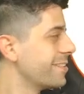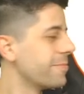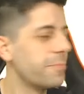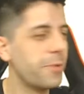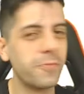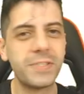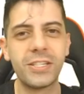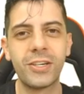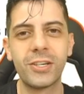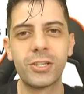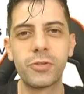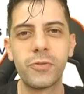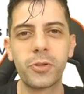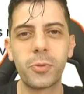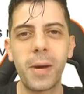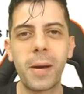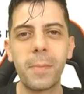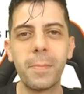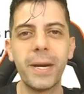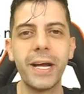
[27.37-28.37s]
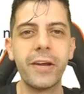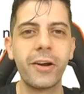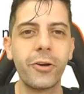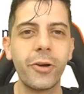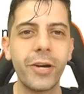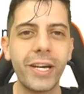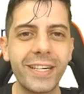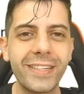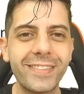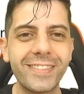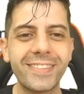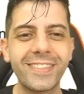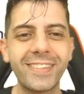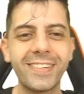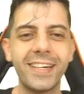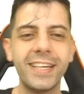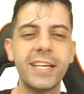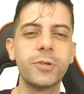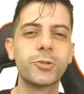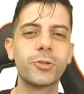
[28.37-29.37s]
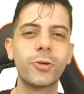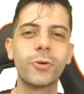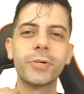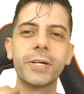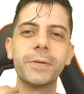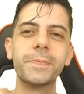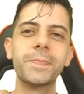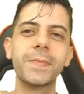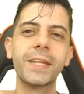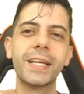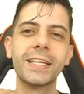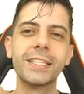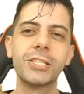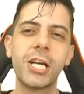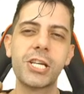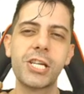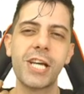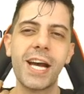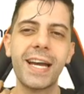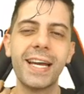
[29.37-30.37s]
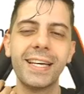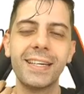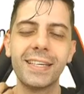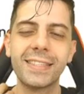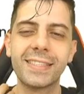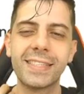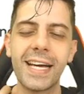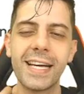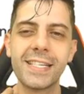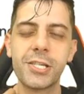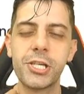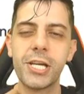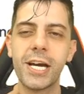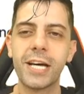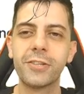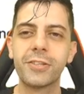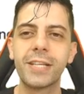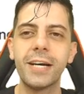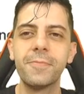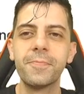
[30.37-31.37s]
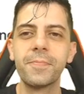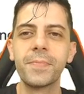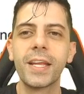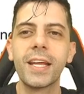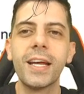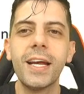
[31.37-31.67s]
Meu vizinho resolveu tomar banho agora. Liga o som não. Já já é sai esse chiado, tá?